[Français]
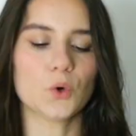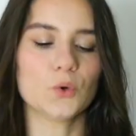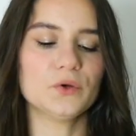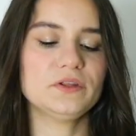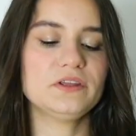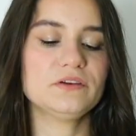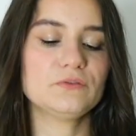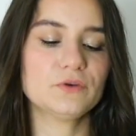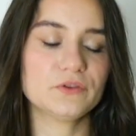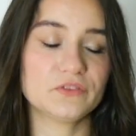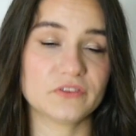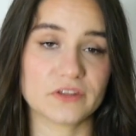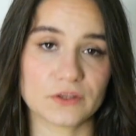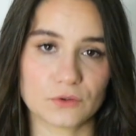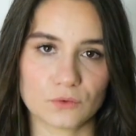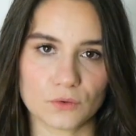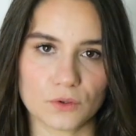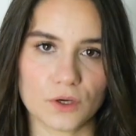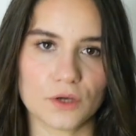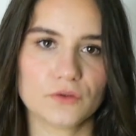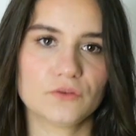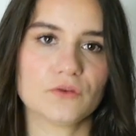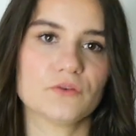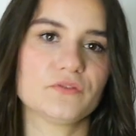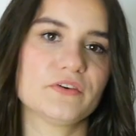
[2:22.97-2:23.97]
Au niveau de ces
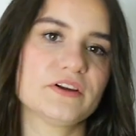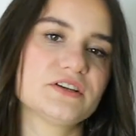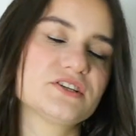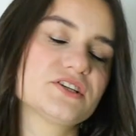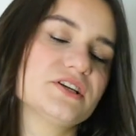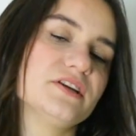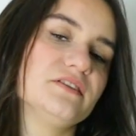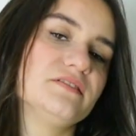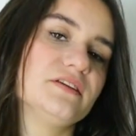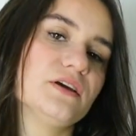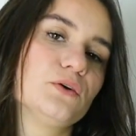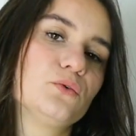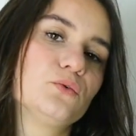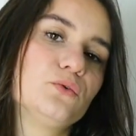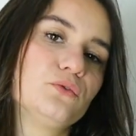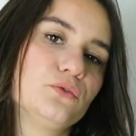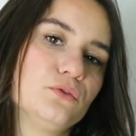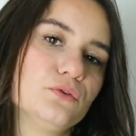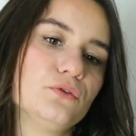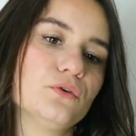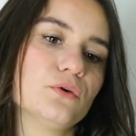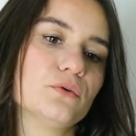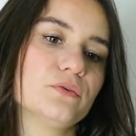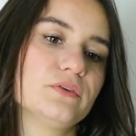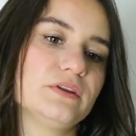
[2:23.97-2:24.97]
culottes, en fait, je les ai
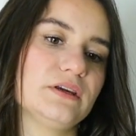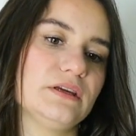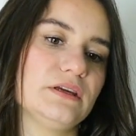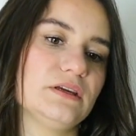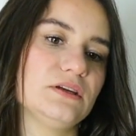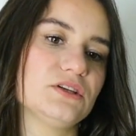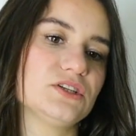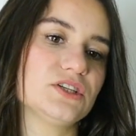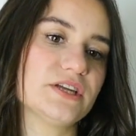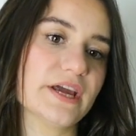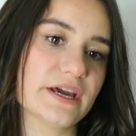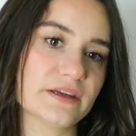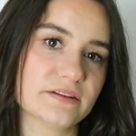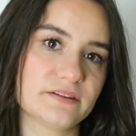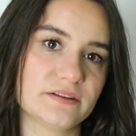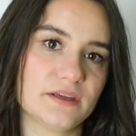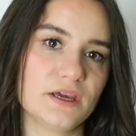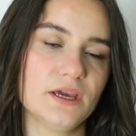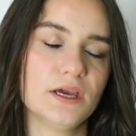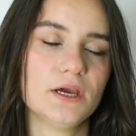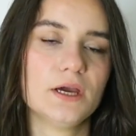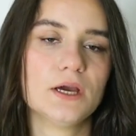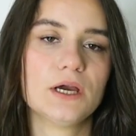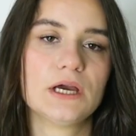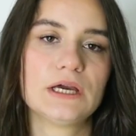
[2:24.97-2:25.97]
cousues dans des
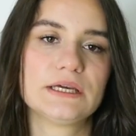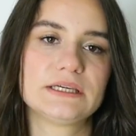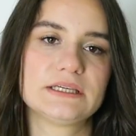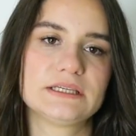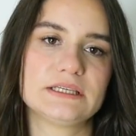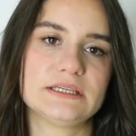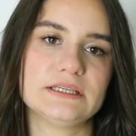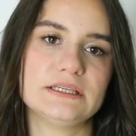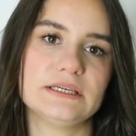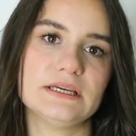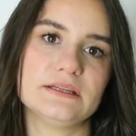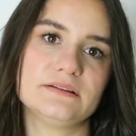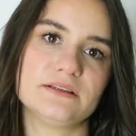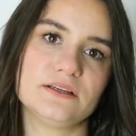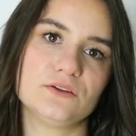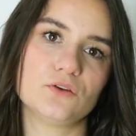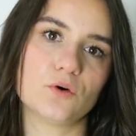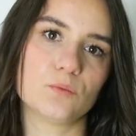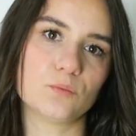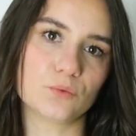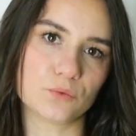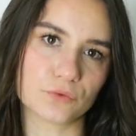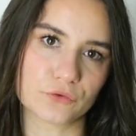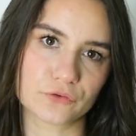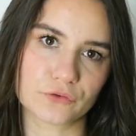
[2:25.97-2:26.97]
jerseys qui étaient dans
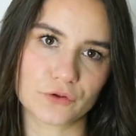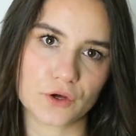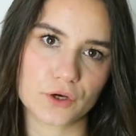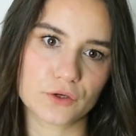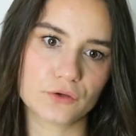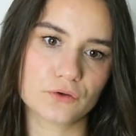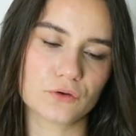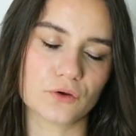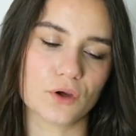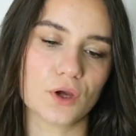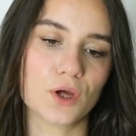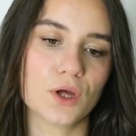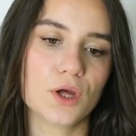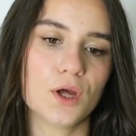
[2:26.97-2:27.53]
mon stock